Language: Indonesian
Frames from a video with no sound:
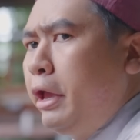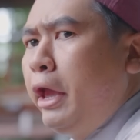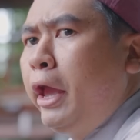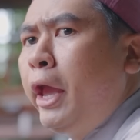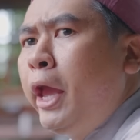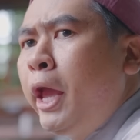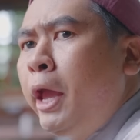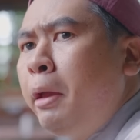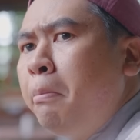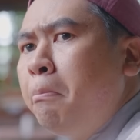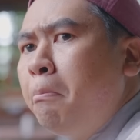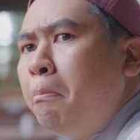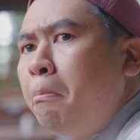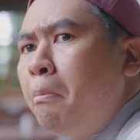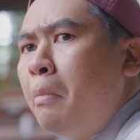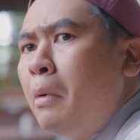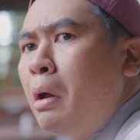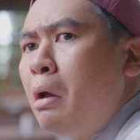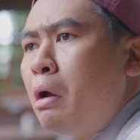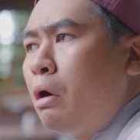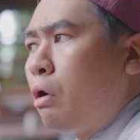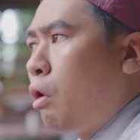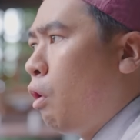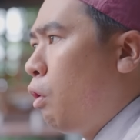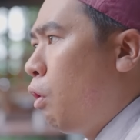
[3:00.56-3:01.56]
game.
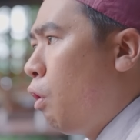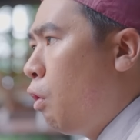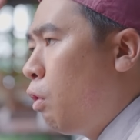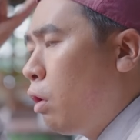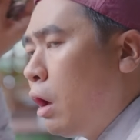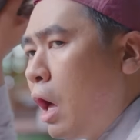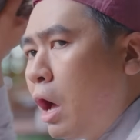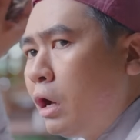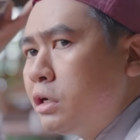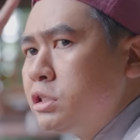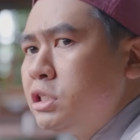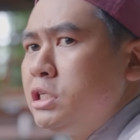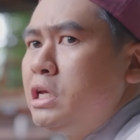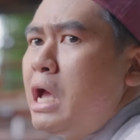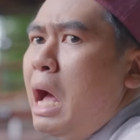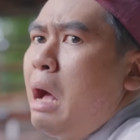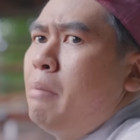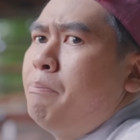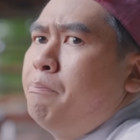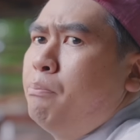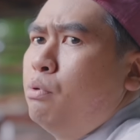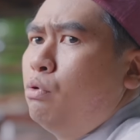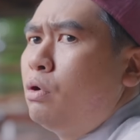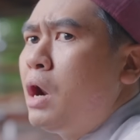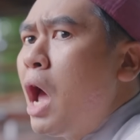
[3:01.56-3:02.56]
Kalau nggak ke
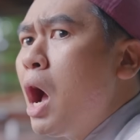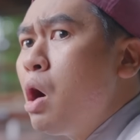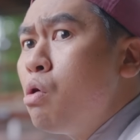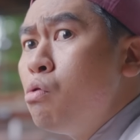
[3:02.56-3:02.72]
Singapura